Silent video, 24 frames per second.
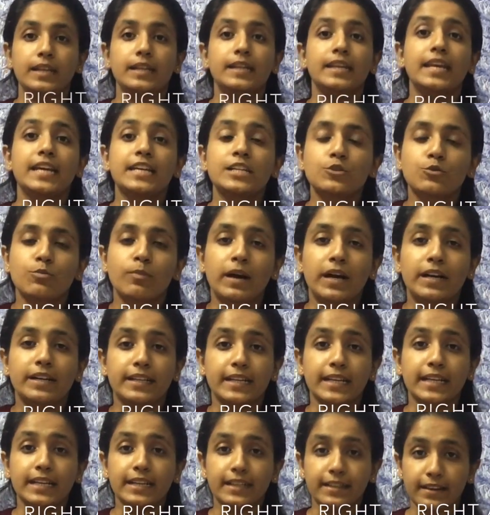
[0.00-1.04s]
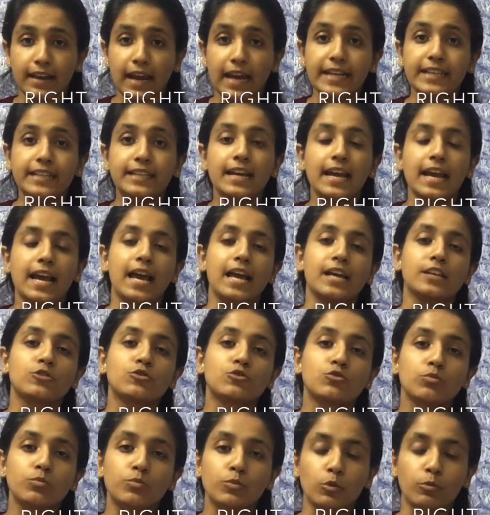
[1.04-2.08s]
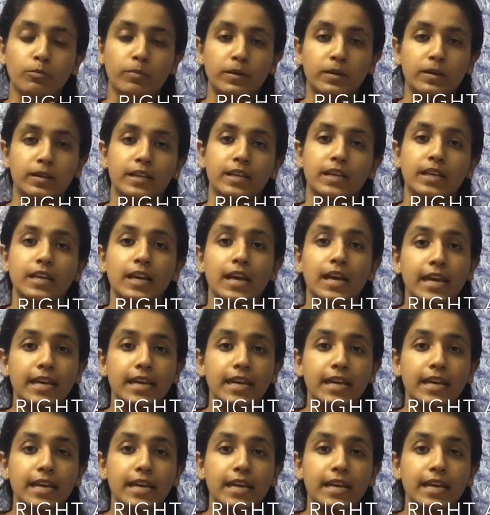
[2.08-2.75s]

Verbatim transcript: नेक्स्ट पार्ट है राइट एज टू प्रॉपर्टी